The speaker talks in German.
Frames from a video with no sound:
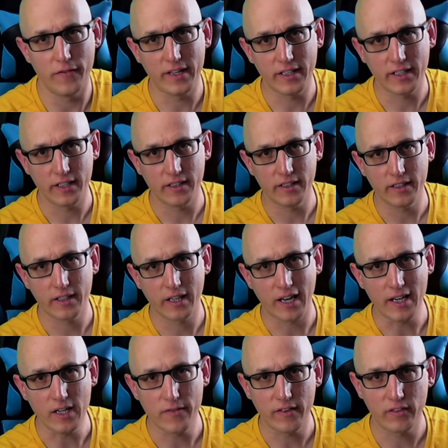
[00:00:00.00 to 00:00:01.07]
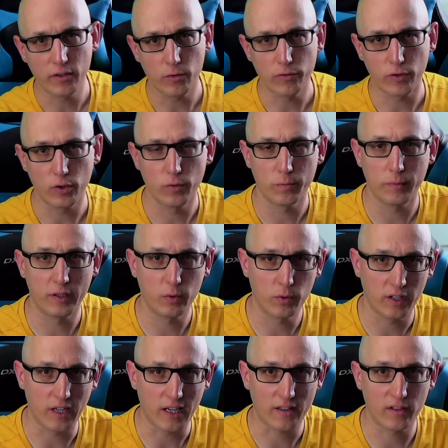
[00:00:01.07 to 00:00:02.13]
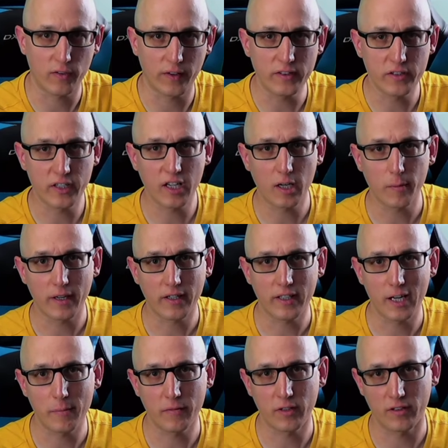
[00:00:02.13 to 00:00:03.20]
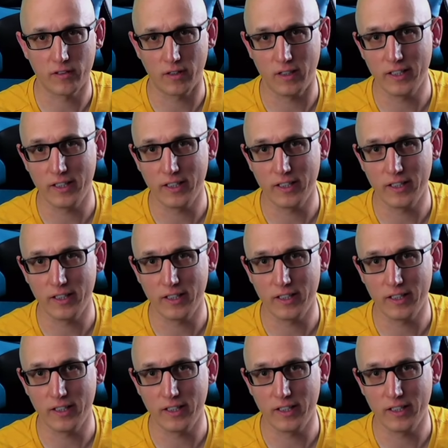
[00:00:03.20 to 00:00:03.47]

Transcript: Wenn ihr die kleine Version von, mit 128 GB nehmt,